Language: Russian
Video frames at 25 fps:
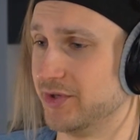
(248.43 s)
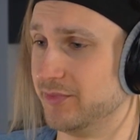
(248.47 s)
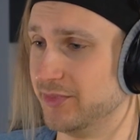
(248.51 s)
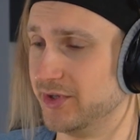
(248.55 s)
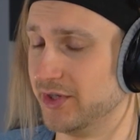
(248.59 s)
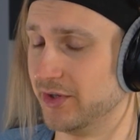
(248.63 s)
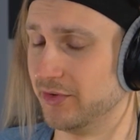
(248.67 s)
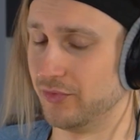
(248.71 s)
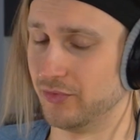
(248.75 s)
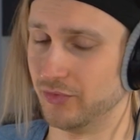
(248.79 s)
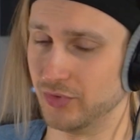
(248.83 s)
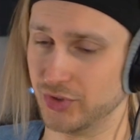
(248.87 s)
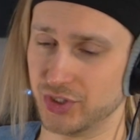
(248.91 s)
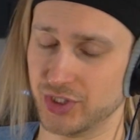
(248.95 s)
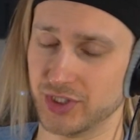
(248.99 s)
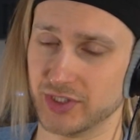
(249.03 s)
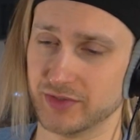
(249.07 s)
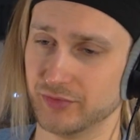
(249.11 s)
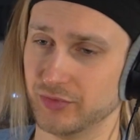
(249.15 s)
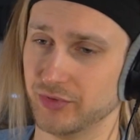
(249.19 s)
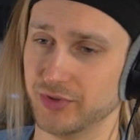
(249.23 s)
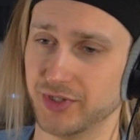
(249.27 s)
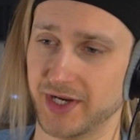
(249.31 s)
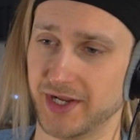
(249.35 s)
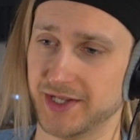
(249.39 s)
Мне очень,
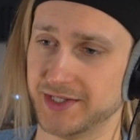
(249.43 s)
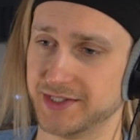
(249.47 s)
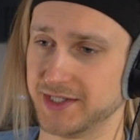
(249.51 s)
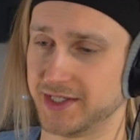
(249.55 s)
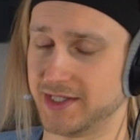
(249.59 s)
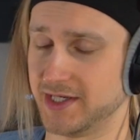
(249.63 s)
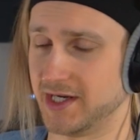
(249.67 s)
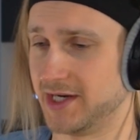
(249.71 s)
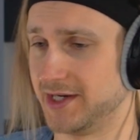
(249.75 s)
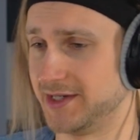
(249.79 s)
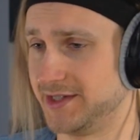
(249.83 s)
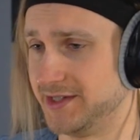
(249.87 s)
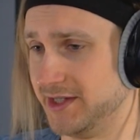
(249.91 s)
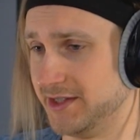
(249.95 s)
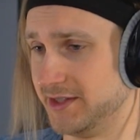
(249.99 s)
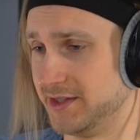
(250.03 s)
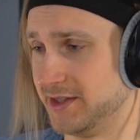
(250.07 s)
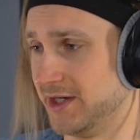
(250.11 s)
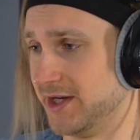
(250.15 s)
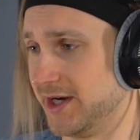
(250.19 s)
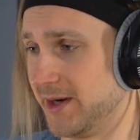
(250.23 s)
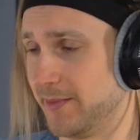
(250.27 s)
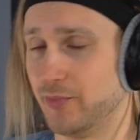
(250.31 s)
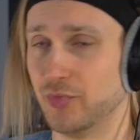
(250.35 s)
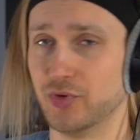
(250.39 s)
говорю, нравится, как здесь
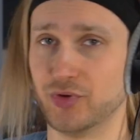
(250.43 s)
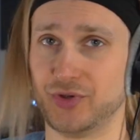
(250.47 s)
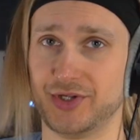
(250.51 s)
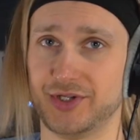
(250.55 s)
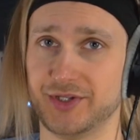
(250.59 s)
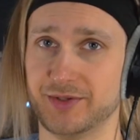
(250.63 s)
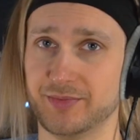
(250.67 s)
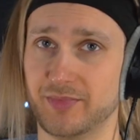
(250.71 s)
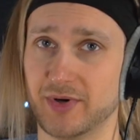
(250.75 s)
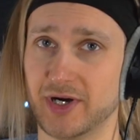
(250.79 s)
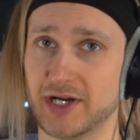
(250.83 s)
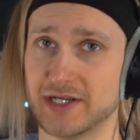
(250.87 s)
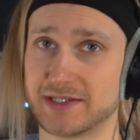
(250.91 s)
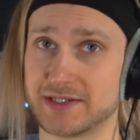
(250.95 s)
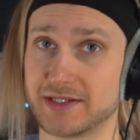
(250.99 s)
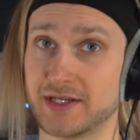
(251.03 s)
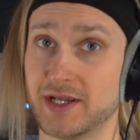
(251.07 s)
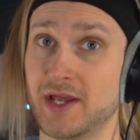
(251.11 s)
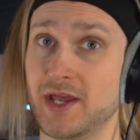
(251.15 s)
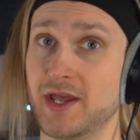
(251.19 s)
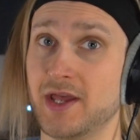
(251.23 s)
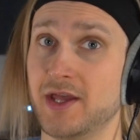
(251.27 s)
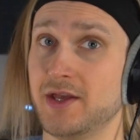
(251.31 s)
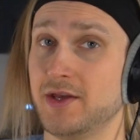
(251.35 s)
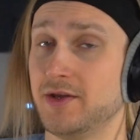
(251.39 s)
работает бас,
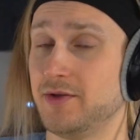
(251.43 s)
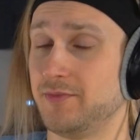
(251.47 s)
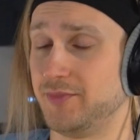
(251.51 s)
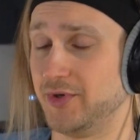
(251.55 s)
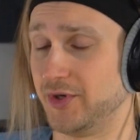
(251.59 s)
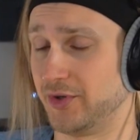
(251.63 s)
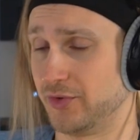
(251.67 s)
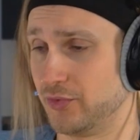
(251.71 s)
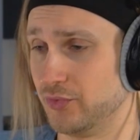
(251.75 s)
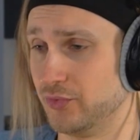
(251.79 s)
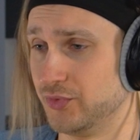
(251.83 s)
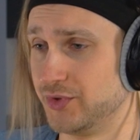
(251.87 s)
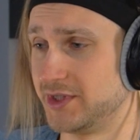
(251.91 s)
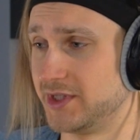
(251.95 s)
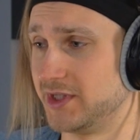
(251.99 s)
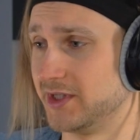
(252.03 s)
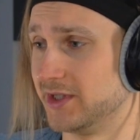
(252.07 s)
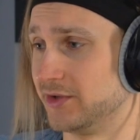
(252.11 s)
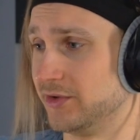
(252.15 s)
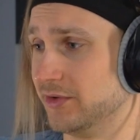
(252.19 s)
перкуссия.